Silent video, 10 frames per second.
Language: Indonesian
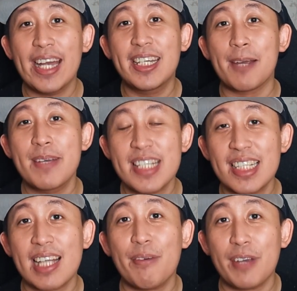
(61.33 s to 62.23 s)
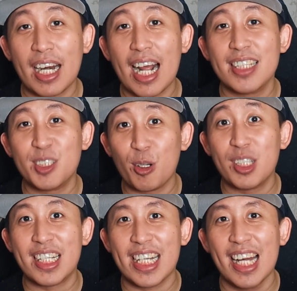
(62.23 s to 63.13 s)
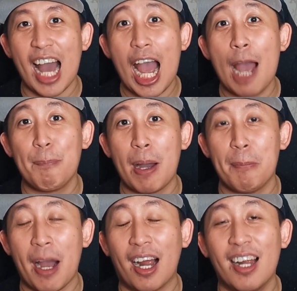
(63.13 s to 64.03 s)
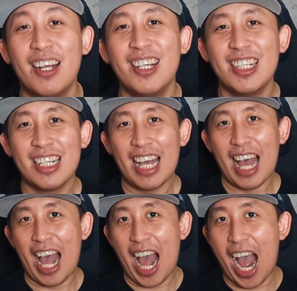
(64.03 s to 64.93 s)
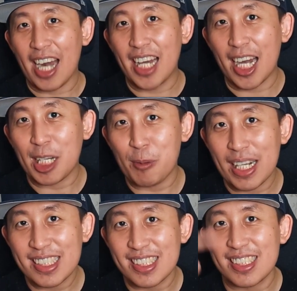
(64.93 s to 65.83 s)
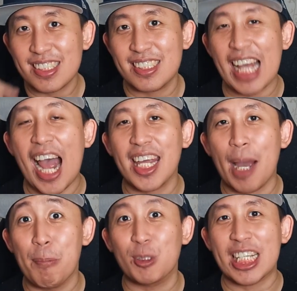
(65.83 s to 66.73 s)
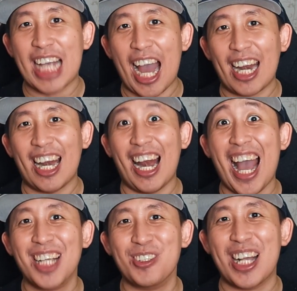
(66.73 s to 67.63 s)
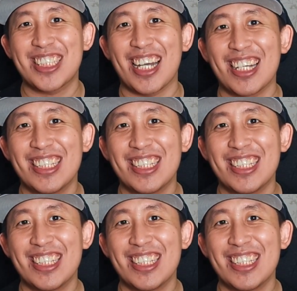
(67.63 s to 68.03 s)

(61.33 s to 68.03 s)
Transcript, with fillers: demisnya Safir Astro segila apa, Bang? Anda request, saya buktikan. Langsung aja.